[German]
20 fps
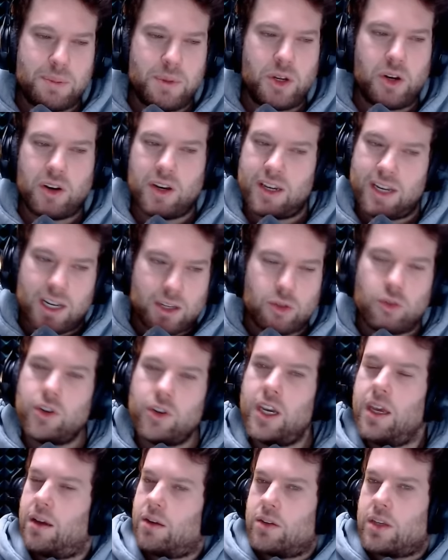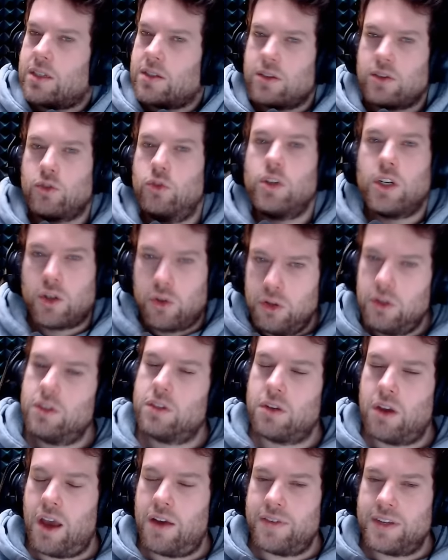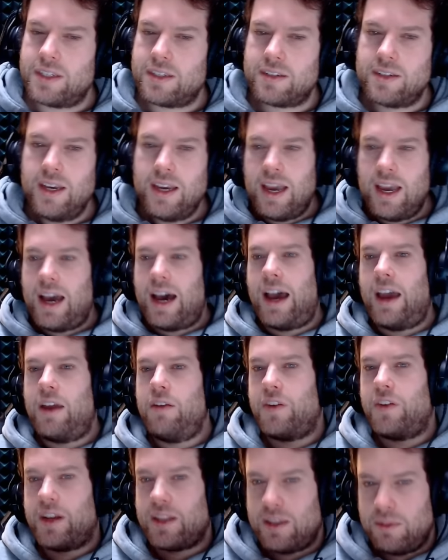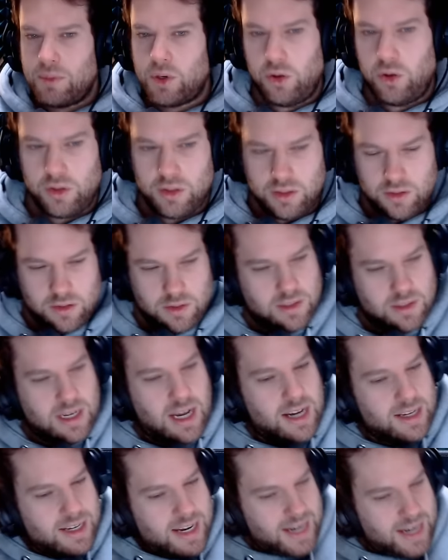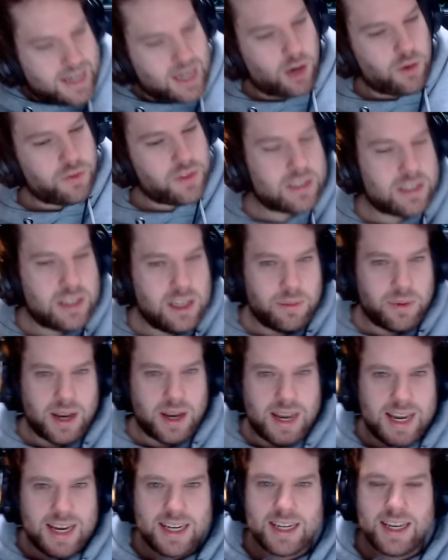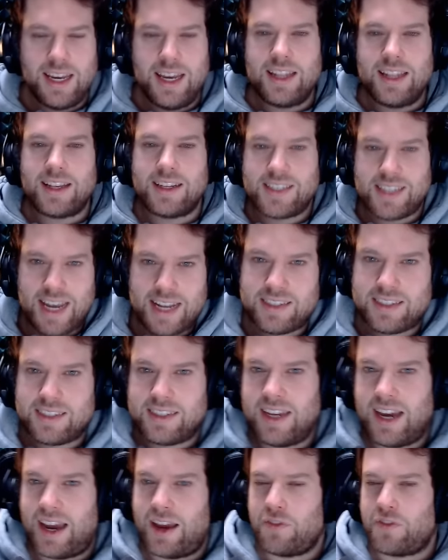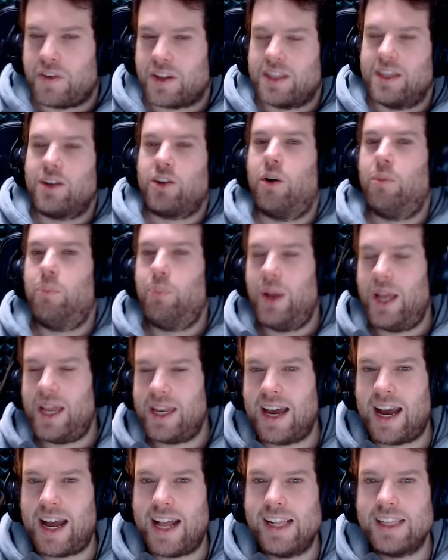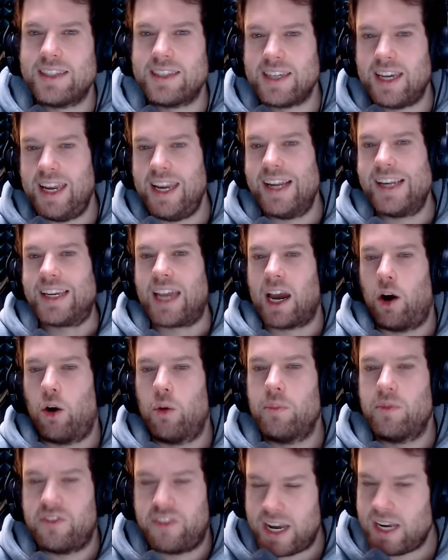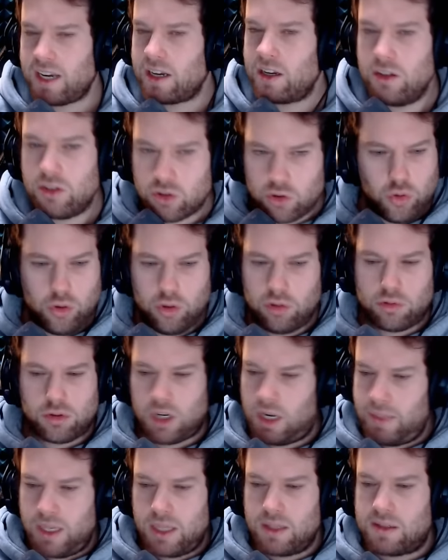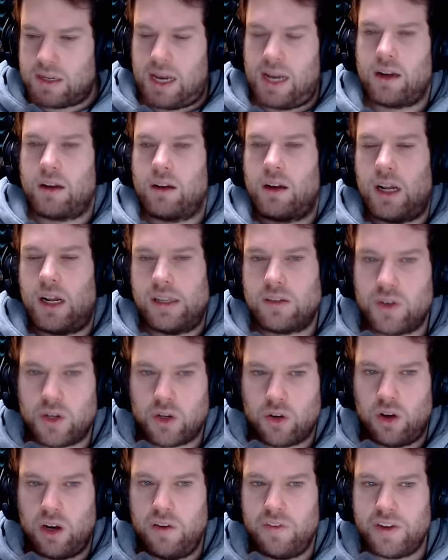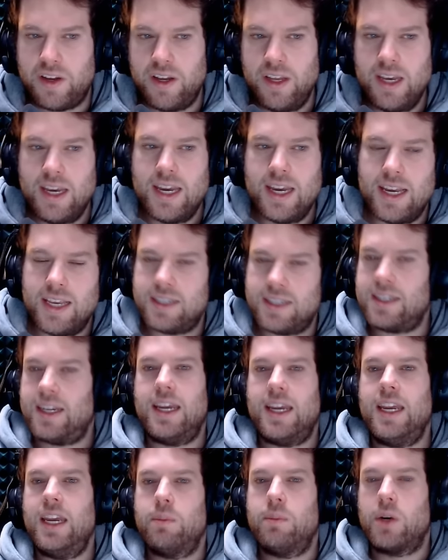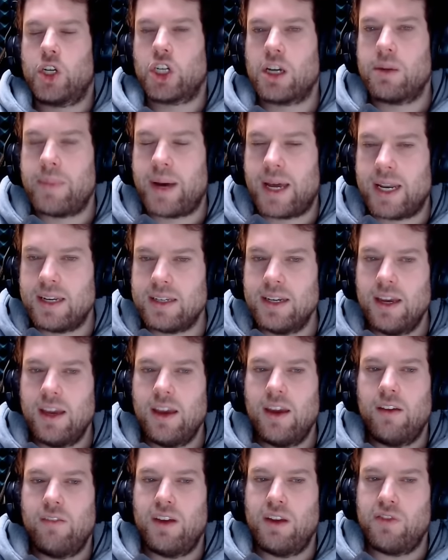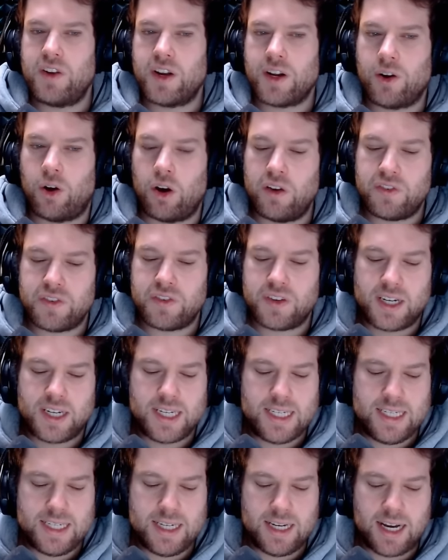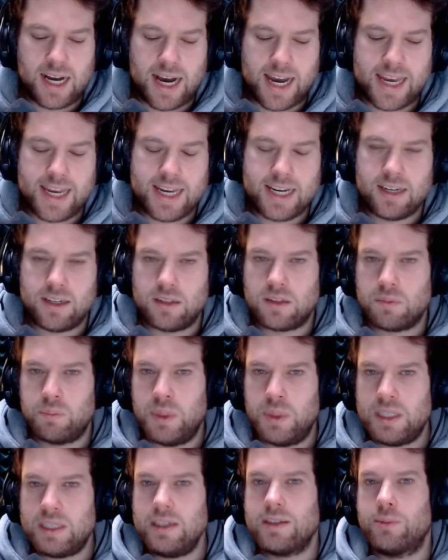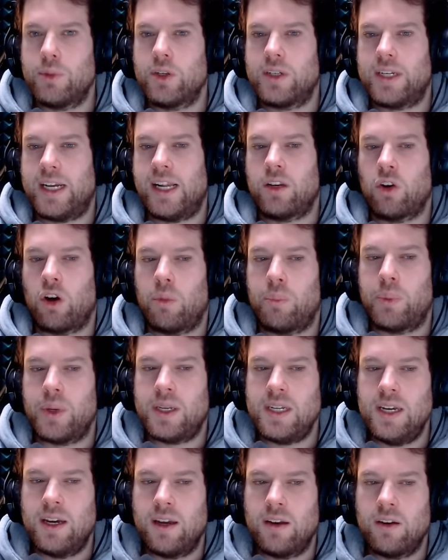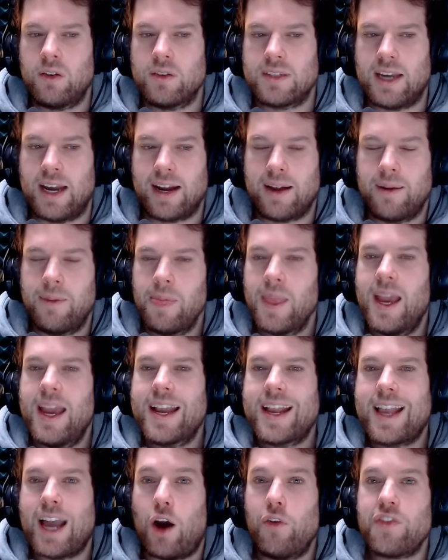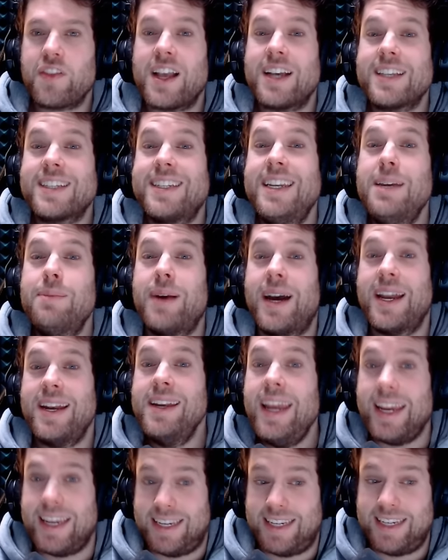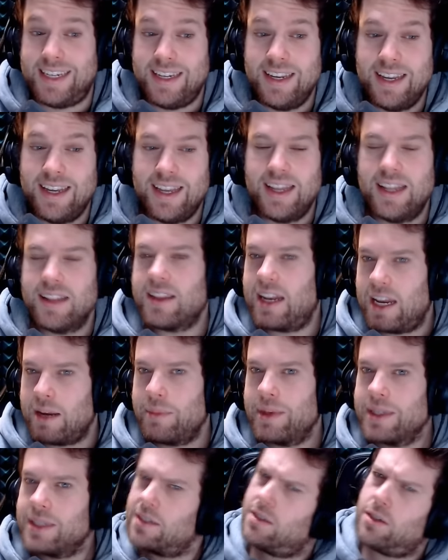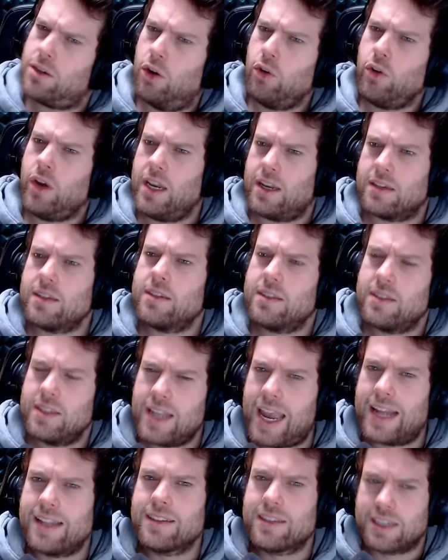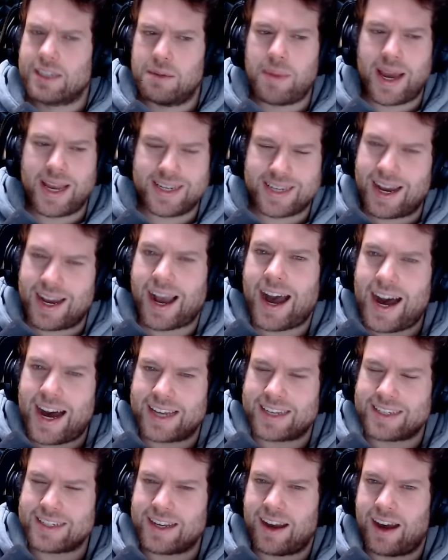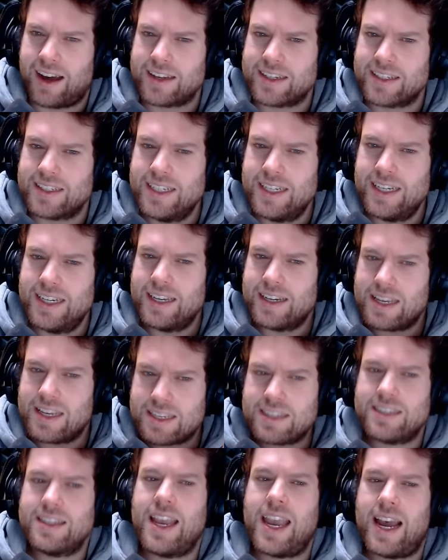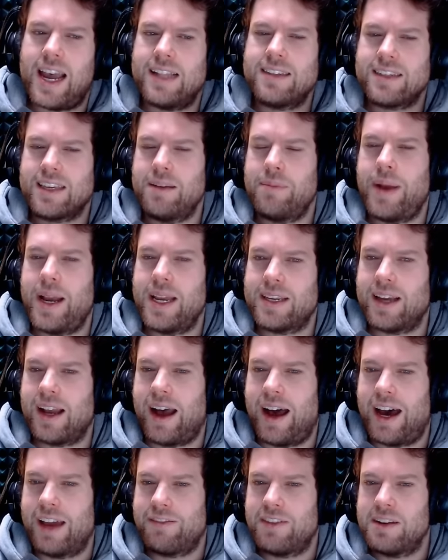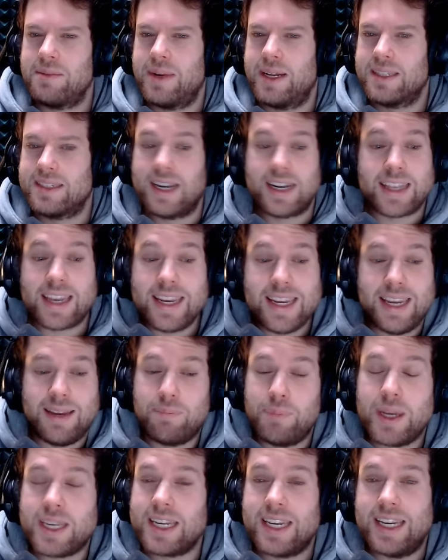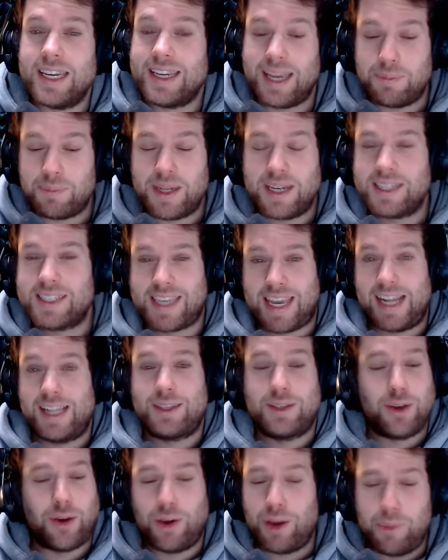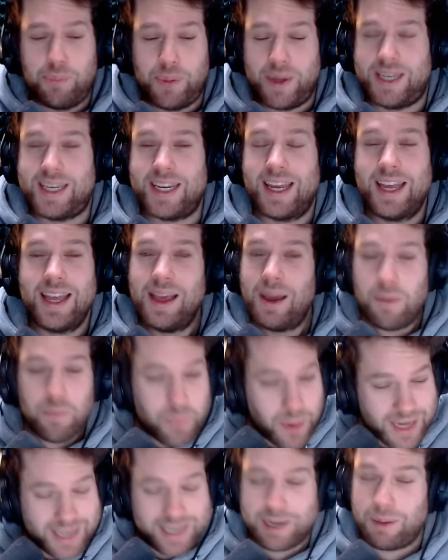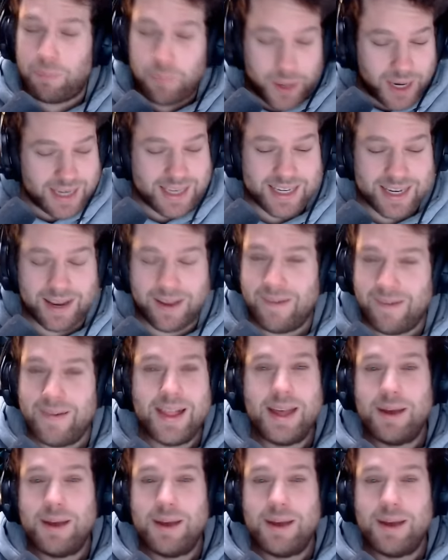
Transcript: ich mir doch gedacht, okay, das ist guter Kundenservice. Einfach dem Kunden zu sagen, hey, kauf das lieber nicht. Das ätzt dir einfach den kompletten Hals-Kehlenraum weg. Ist gut, kann man sagen. Als Verkäufer ist ja eh immer charmant, wenn Verkäufer ihr eigenes Businessmodell torpedieren und sagen, kauf das lieber nicht. Da denkt man sich, okay, das ist ein ernst gemeinter Rat gerade. Das ist ein ernst gemeinter Rat, wenn jemand sagt, ich, bitte, ich gebe dir das Geld zurück, bitte, bitte, bitte,